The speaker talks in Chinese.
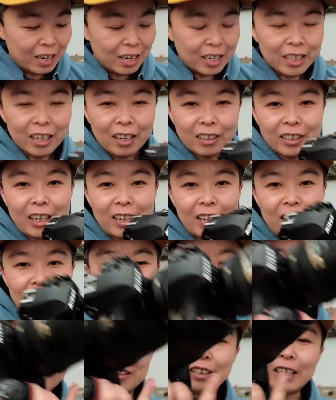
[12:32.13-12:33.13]
剩下
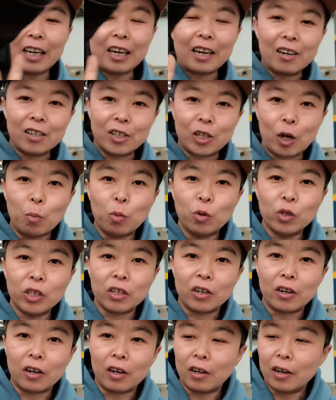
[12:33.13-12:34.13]
呢，这个小拇
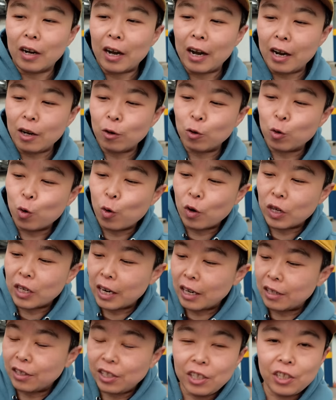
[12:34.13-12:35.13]
指，哎，如果这
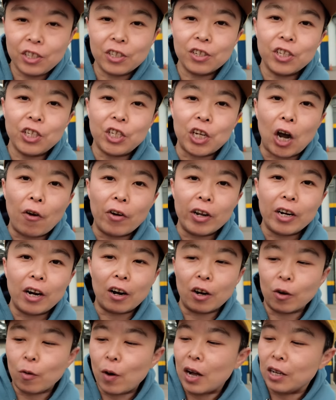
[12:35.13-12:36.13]
个机型小一点
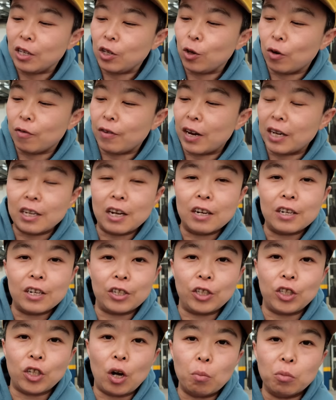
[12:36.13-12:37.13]
的话，你会发现这个
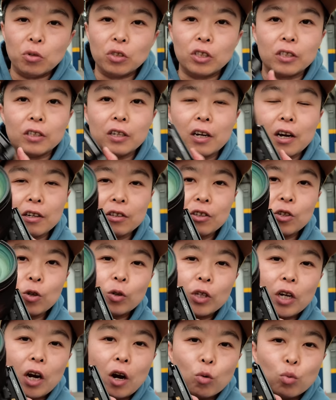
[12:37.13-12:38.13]
小拇指呢有
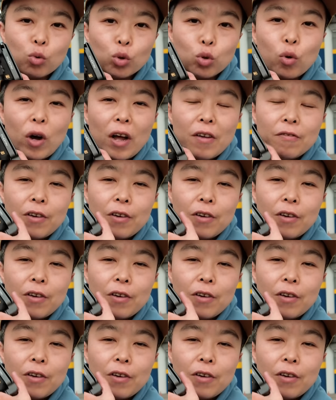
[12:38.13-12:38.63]
点无处安